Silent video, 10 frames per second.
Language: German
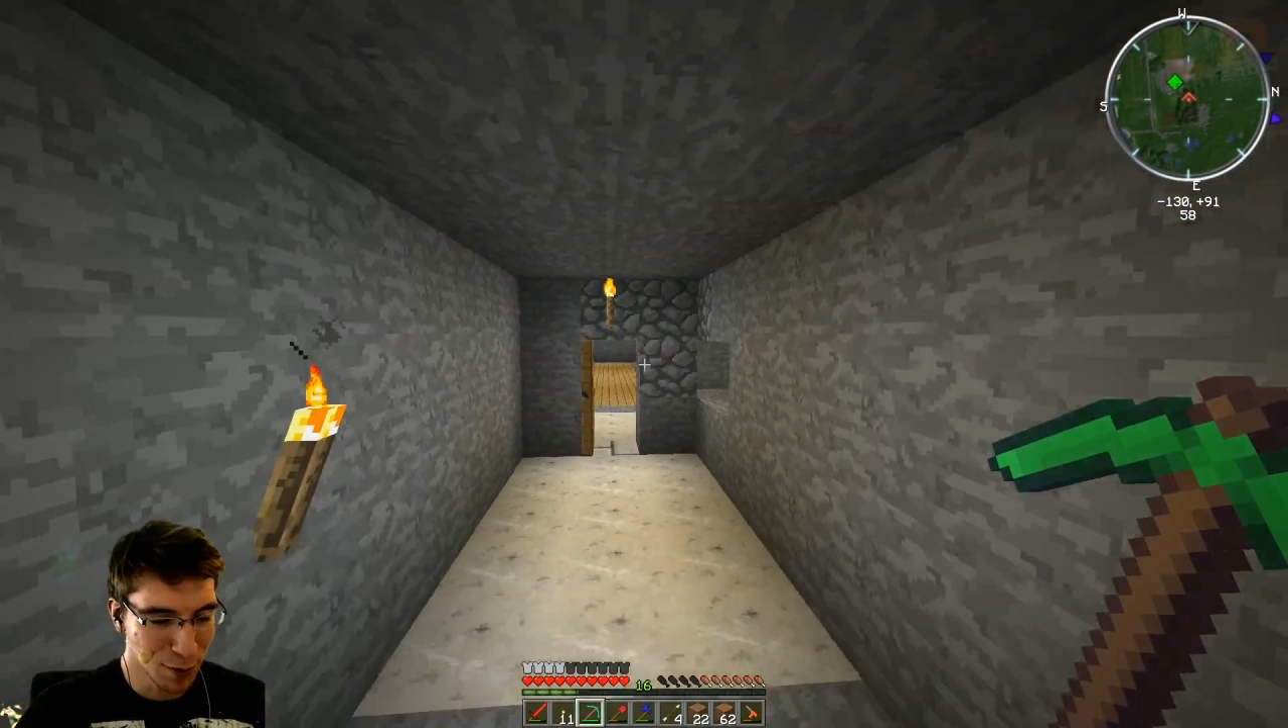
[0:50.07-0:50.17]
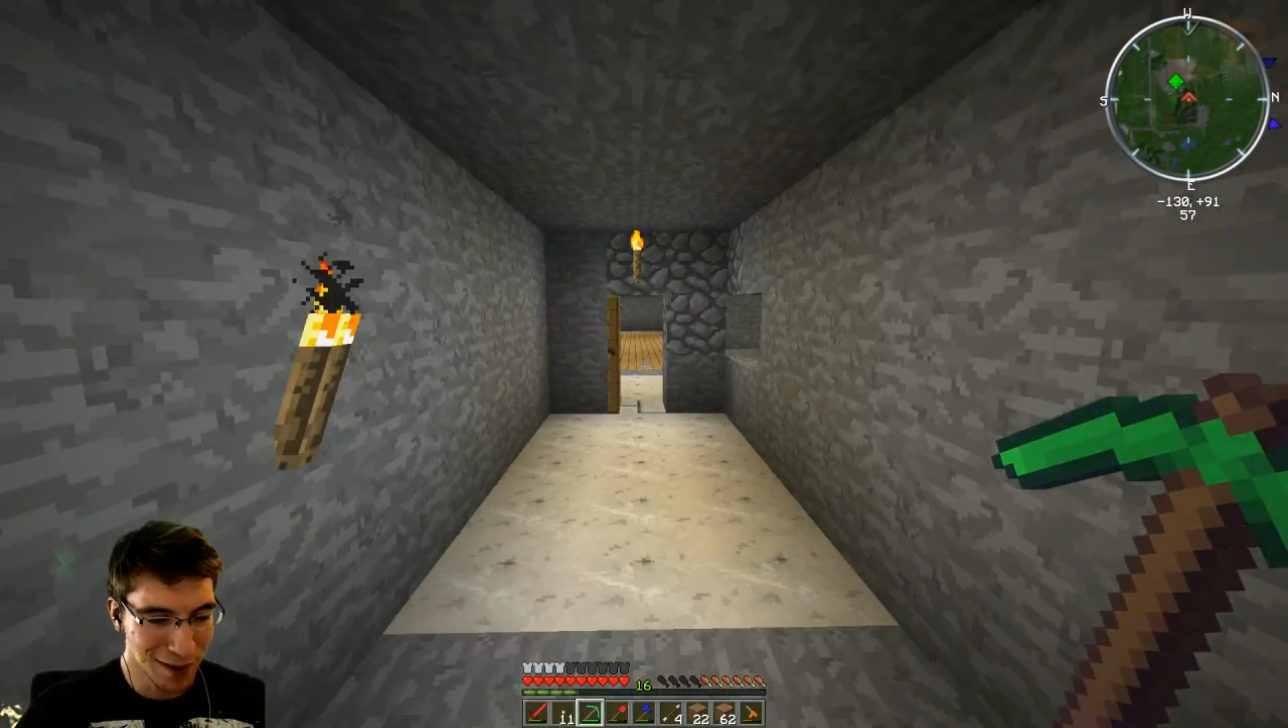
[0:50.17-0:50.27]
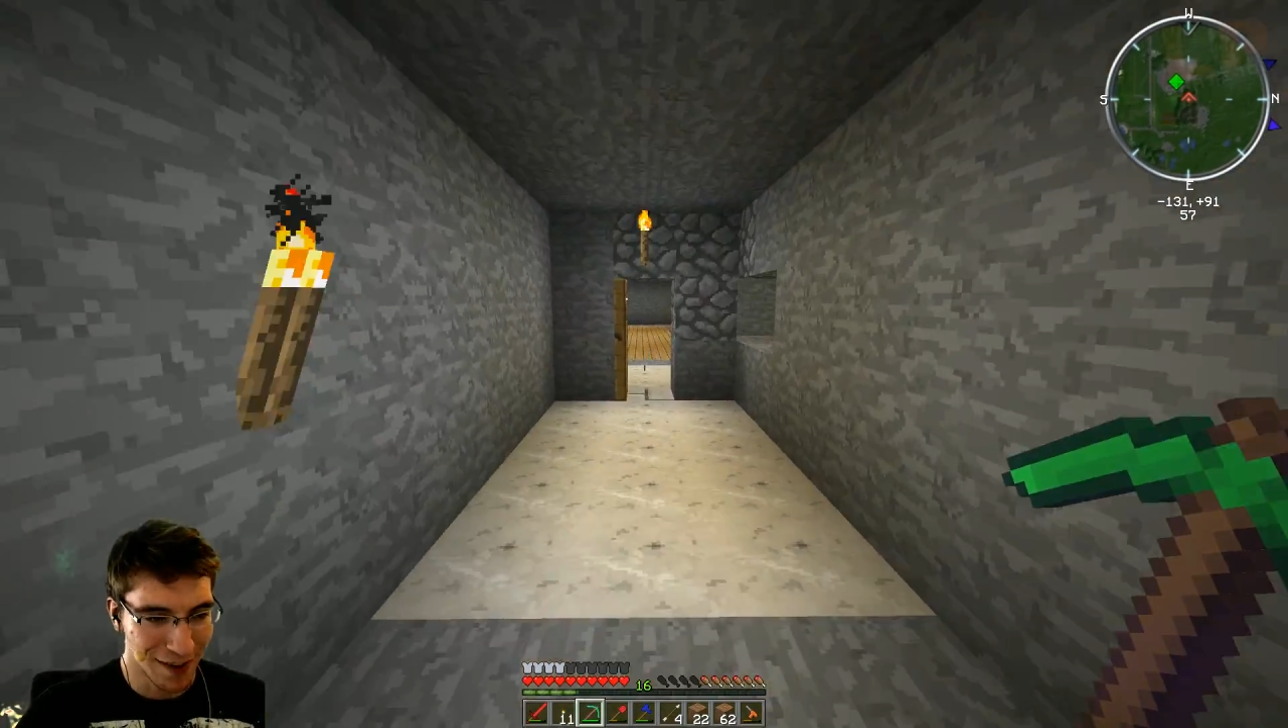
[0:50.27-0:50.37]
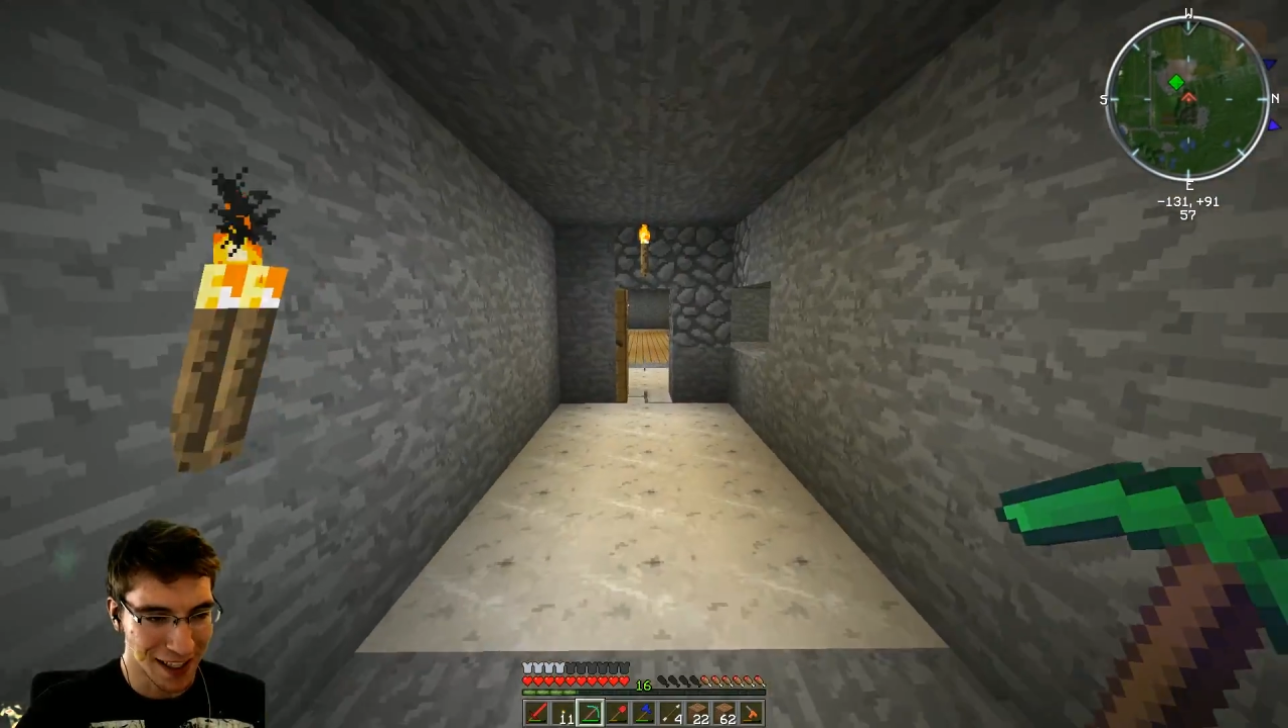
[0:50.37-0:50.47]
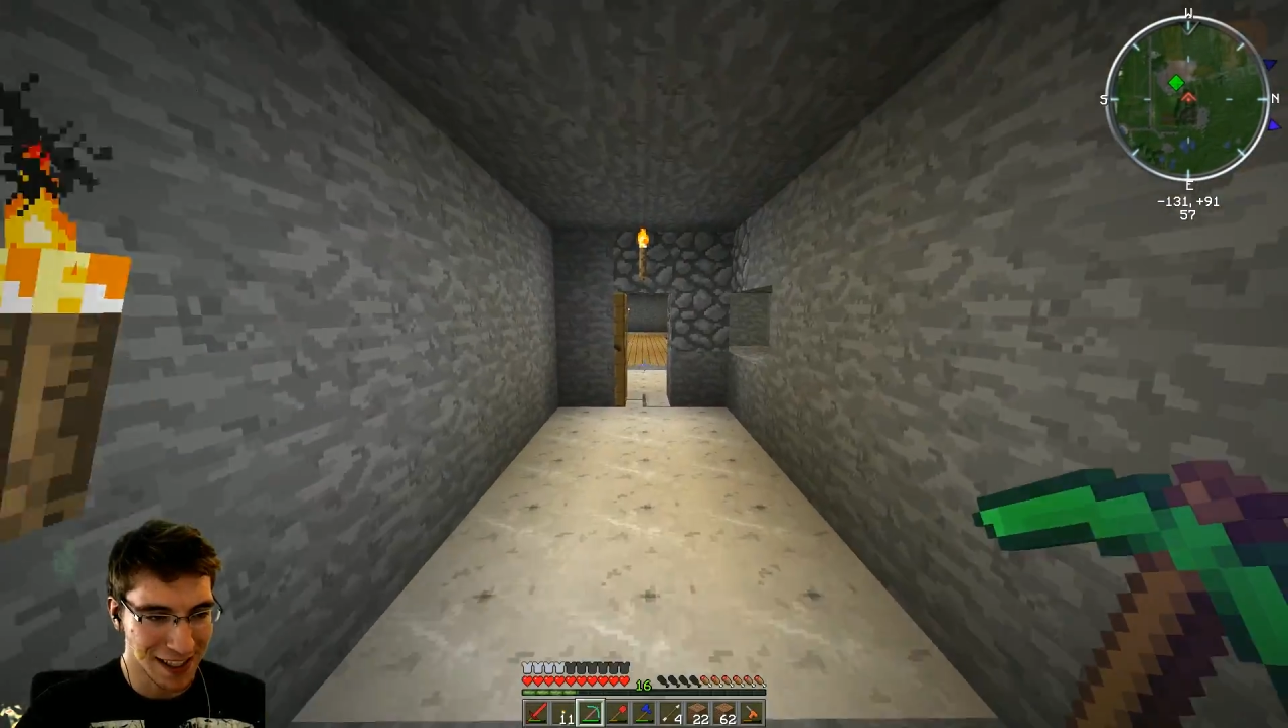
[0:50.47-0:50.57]

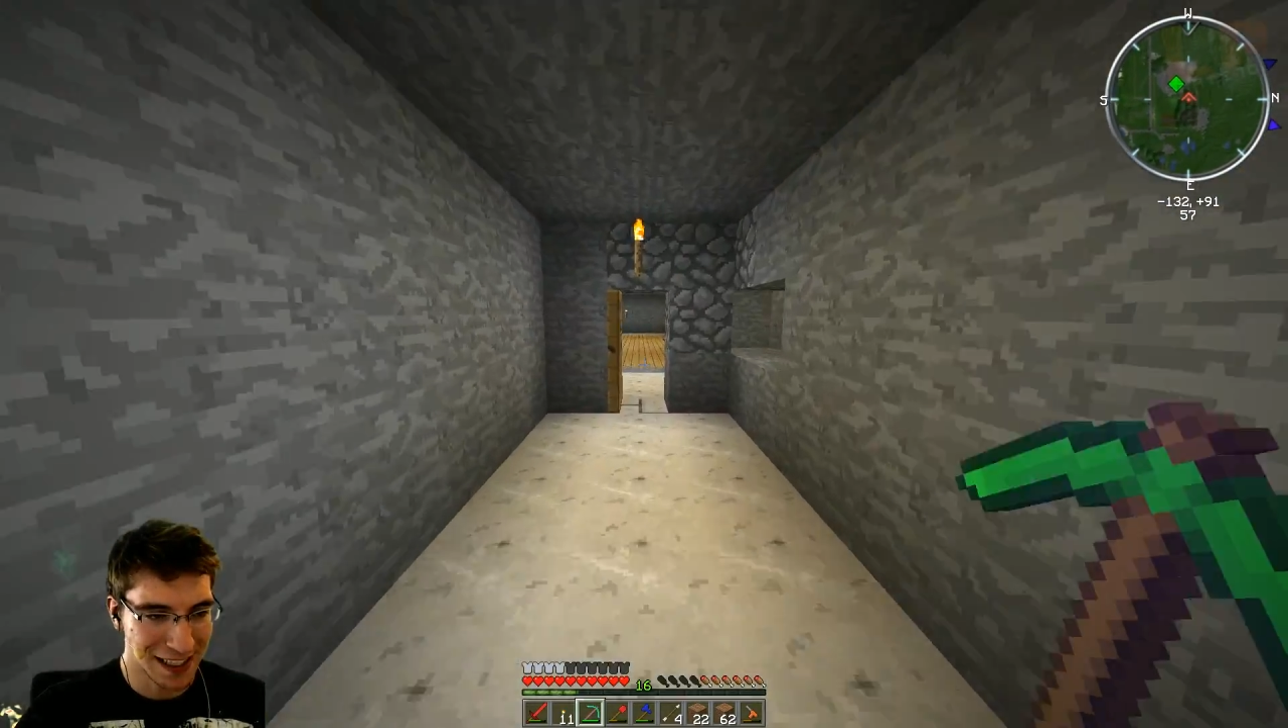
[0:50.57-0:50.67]
irgendwas